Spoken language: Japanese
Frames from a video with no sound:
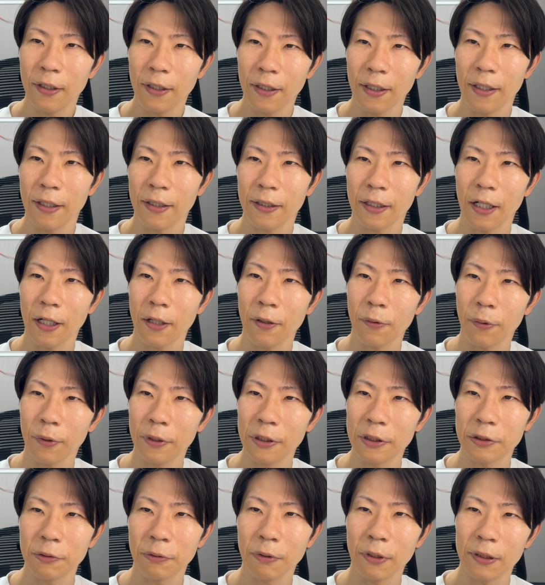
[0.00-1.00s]
えー、かっこ
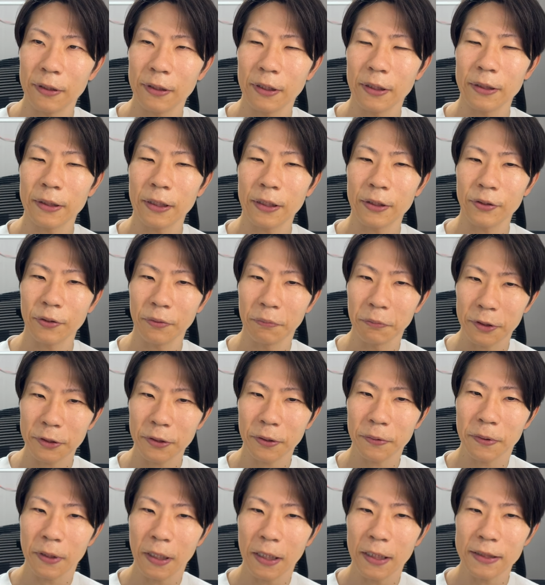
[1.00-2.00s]
いいと言われていた人も、
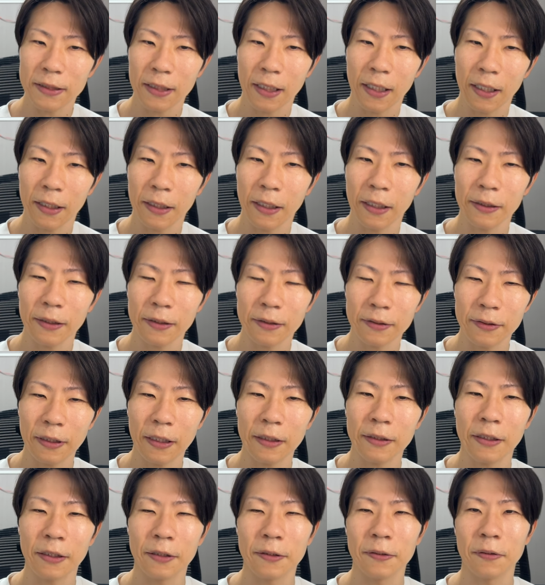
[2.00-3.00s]
そんなに差がなく
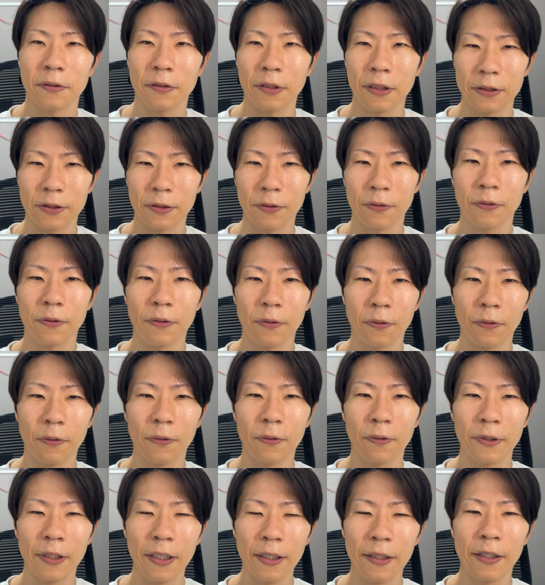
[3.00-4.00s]
なってくるんですよ。こ
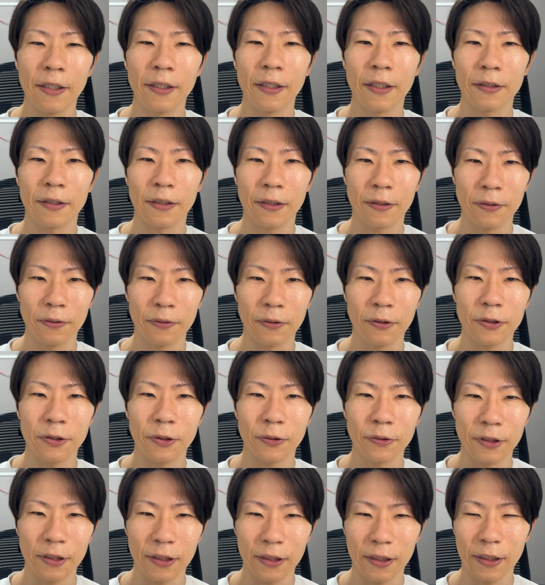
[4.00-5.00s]
の年齢になってくると
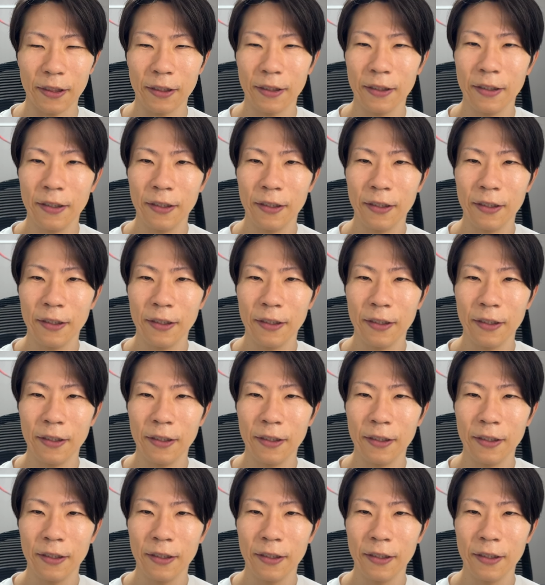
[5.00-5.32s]
正直。